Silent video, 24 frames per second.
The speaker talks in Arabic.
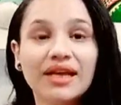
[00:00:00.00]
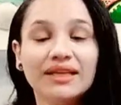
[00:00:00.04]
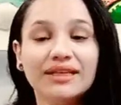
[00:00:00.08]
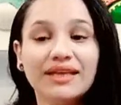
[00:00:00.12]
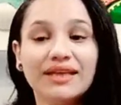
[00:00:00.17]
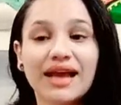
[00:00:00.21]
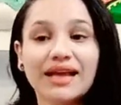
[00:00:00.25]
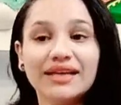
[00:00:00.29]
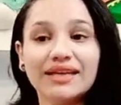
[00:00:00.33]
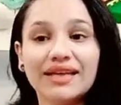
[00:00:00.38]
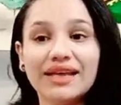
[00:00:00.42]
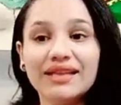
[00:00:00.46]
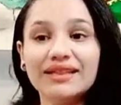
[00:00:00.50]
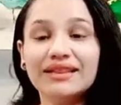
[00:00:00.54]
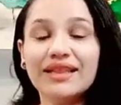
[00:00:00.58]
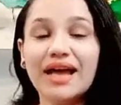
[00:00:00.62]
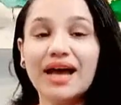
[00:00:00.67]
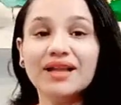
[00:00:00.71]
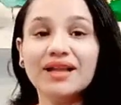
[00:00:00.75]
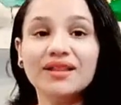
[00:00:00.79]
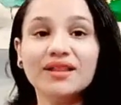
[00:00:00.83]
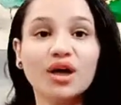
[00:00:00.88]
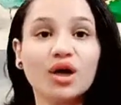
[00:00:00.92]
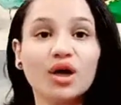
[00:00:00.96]
يعني انت
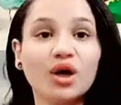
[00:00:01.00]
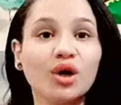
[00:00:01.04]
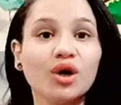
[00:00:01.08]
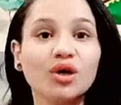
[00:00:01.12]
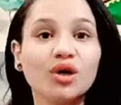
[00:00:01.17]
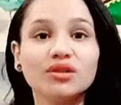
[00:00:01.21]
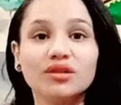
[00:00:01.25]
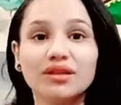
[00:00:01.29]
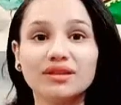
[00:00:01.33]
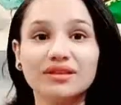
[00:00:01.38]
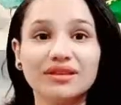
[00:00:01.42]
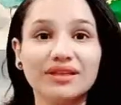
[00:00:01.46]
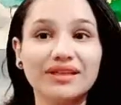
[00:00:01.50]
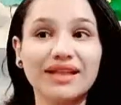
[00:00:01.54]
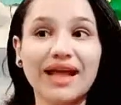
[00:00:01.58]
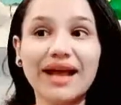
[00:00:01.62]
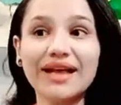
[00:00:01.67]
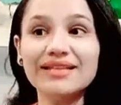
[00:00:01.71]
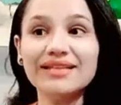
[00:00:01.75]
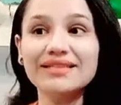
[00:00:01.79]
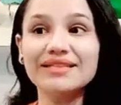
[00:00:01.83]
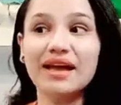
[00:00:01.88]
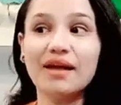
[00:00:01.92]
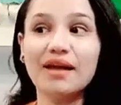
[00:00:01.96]
عندك خطط كده
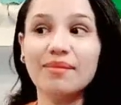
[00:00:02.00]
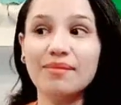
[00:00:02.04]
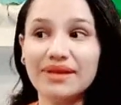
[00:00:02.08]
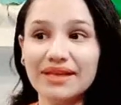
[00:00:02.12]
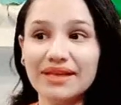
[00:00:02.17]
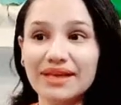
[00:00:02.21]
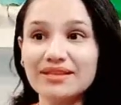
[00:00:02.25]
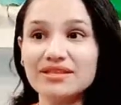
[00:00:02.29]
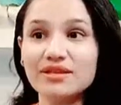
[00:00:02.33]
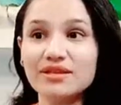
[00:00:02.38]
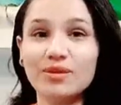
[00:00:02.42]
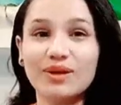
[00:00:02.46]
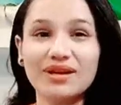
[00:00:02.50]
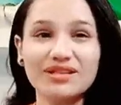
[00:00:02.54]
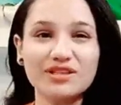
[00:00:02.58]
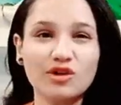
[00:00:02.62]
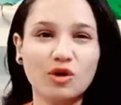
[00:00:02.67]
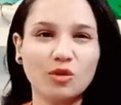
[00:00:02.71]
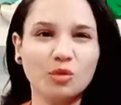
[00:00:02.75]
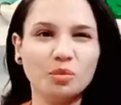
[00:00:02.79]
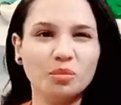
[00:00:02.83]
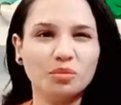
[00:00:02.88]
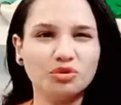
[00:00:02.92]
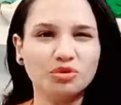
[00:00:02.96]
عايز تعمل كذا وكذا
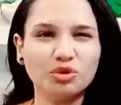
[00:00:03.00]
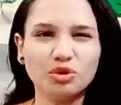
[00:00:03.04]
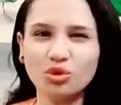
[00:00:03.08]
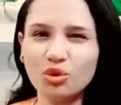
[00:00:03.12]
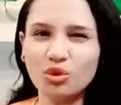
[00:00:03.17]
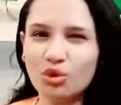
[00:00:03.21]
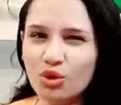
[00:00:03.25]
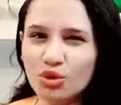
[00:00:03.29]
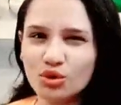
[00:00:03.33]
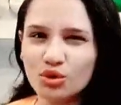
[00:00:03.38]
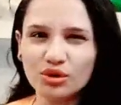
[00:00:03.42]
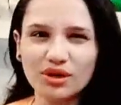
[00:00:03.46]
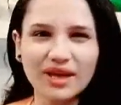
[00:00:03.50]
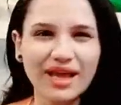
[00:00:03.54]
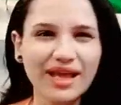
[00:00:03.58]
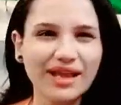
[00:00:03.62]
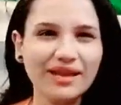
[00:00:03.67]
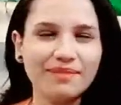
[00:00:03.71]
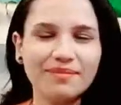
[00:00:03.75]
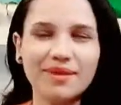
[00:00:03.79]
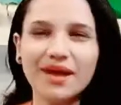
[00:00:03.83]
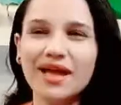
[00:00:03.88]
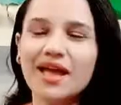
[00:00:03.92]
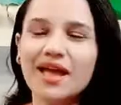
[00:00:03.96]
وبتنحر
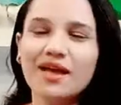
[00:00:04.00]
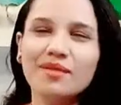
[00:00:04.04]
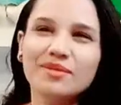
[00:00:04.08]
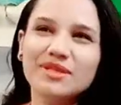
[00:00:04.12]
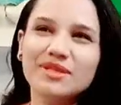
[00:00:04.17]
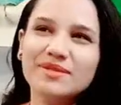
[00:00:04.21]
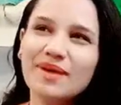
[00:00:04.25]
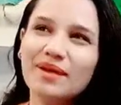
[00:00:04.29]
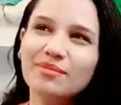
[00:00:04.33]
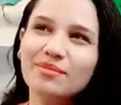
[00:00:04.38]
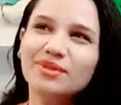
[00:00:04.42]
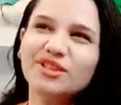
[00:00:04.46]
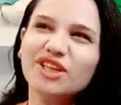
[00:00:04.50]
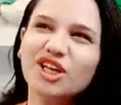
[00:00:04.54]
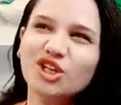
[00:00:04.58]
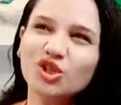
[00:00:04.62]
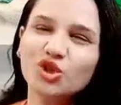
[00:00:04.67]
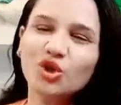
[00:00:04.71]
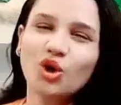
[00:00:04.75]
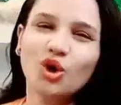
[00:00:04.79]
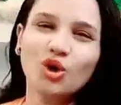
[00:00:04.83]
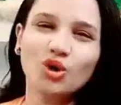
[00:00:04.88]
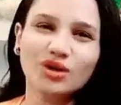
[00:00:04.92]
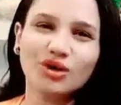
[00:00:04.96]
قلبك
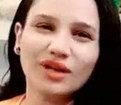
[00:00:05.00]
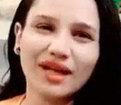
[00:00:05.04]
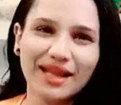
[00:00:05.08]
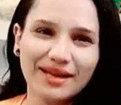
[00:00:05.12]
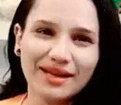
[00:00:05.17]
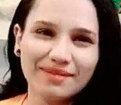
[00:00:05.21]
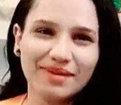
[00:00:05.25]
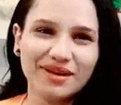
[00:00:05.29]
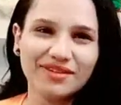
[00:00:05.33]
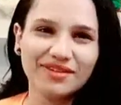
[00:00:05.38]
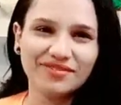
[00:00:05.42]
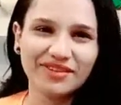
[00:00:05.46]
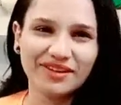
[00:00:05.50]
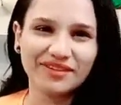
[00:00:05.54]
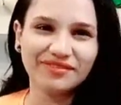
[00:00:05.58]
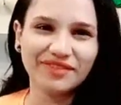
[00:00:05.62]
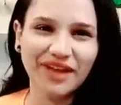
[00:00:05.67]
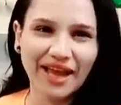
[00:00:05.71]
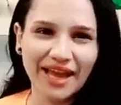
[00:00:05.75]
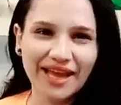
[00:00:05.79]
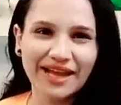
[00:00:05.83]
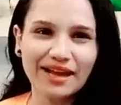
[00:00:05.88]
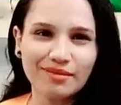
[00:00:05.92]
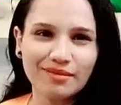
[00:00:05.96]
بتنحر قلبك
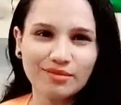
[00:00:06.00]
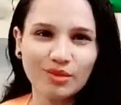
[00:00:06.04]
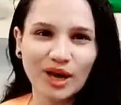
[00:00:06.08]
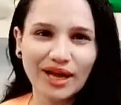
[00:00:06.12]
في حاجه